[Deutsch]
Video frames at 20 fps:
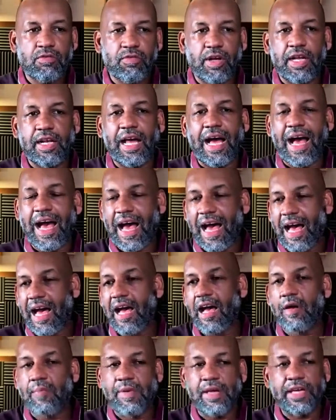weil
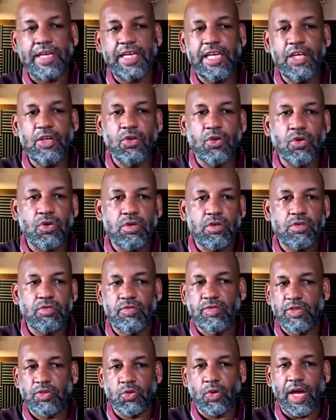Har Megiddo,
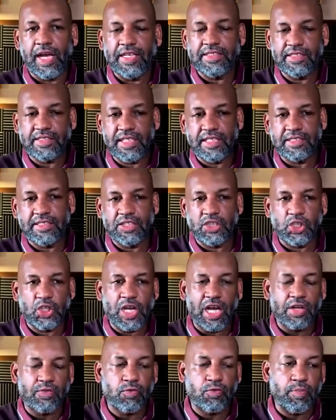wieso heißt es jetzt die
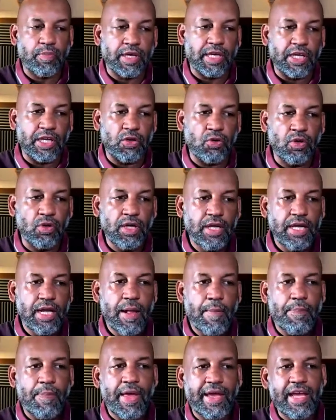Schlacht von Megiddo?
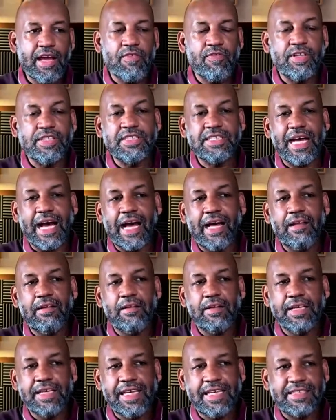Naja, wenn sie
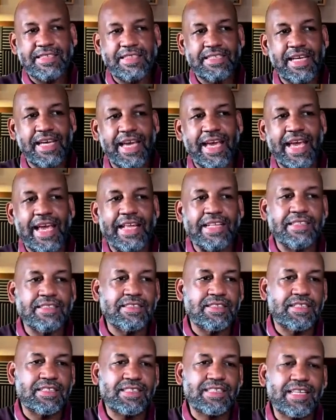alle jetzt hier
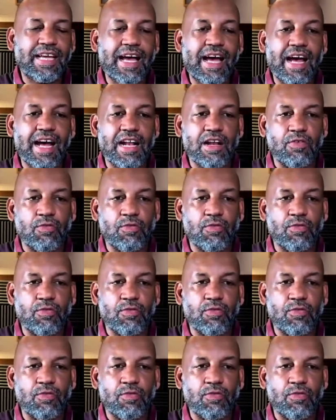ins Tal